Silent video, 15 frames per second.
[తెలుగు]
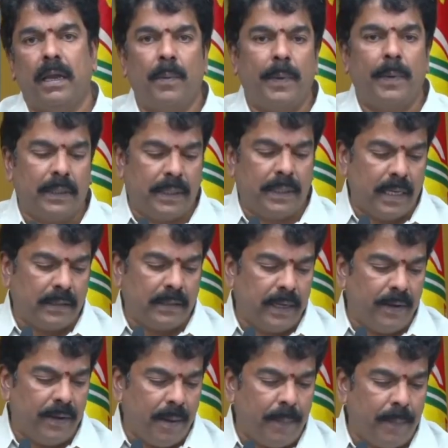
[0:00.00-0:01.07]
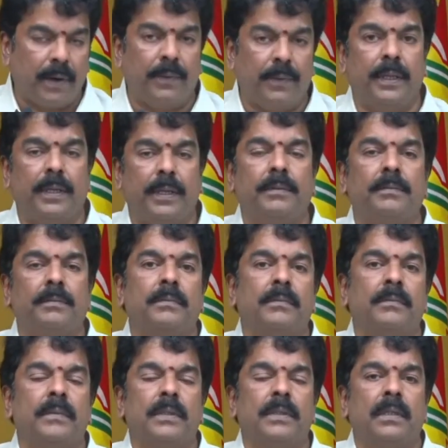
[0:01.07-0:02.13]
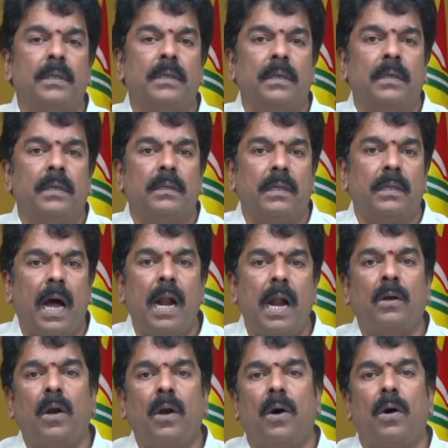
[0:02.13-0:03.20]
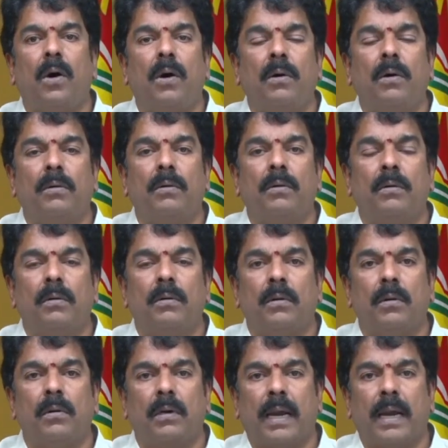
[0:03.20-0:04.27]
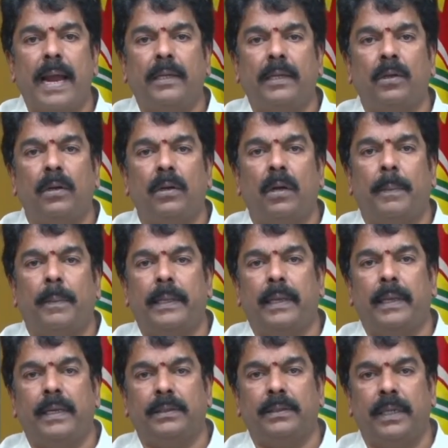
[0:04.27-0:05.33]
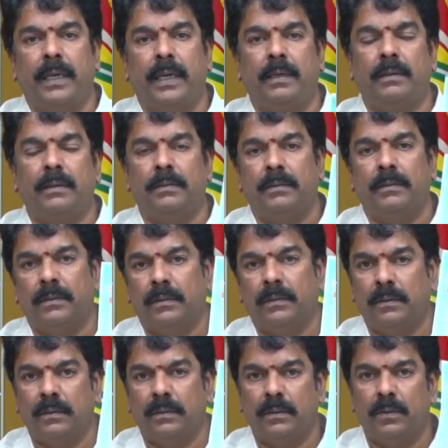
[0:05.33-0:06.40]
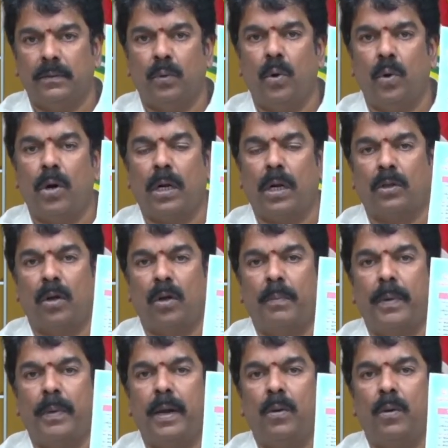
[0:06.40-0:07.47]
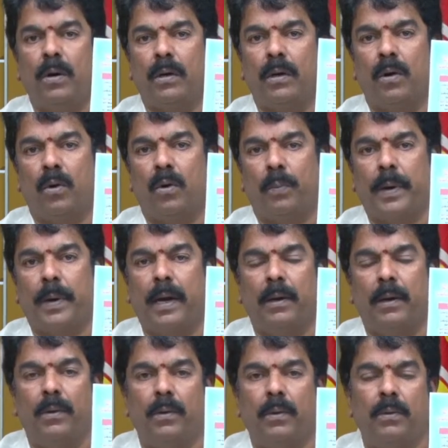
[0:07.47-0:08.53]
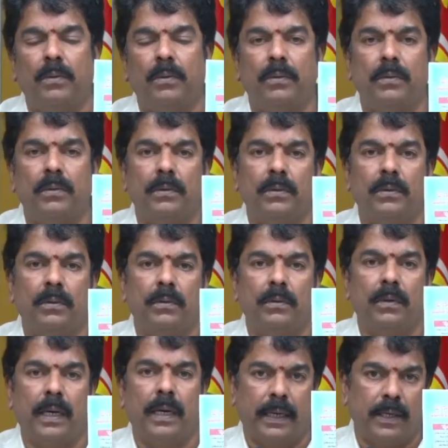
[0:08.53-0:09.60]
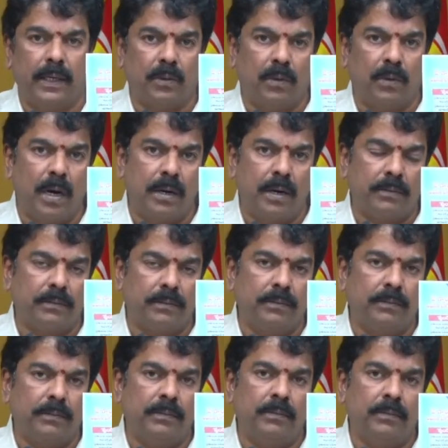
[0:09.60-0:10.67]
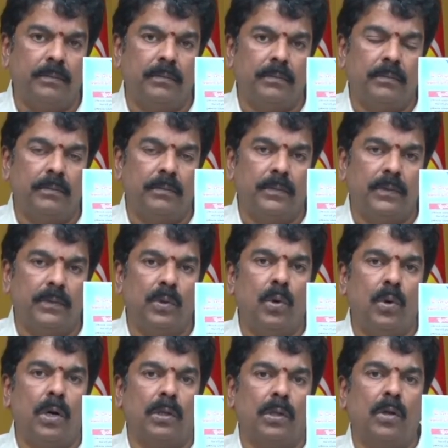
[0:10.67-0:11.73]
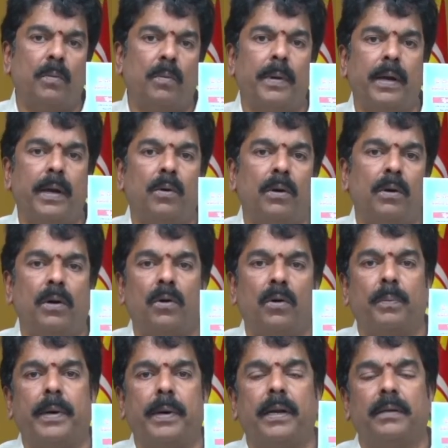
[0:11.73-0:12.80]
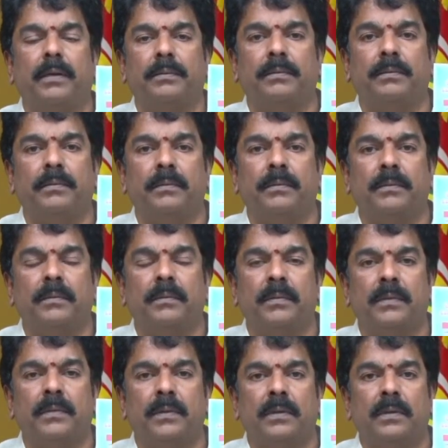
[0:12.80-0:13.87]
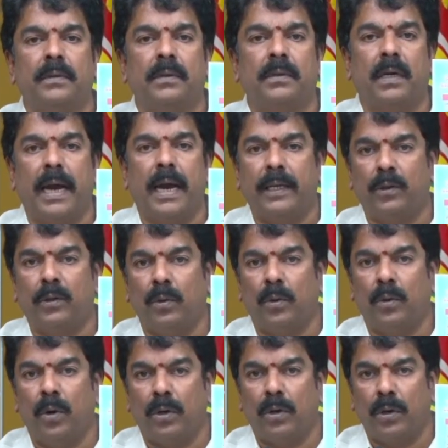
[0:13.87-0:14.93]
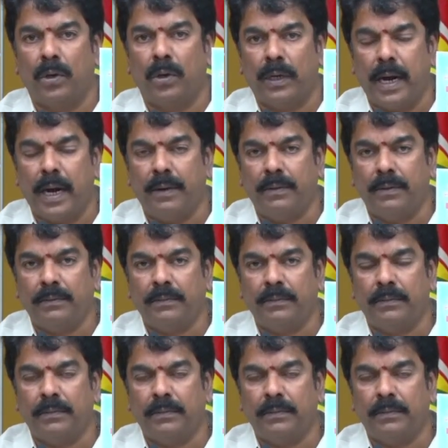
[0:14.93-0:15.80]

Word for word: ఎగుమతి చేసే వ్యాపారం ఇది దాంట్లో రైతుల్ని బెదిరించి నూట తొంభై కోట్ల రూపాయలు వెనకేసుకున్నాడు నూట తొంభై కోట్ల రూపాయలు రైతు నోటు కొట్టాడు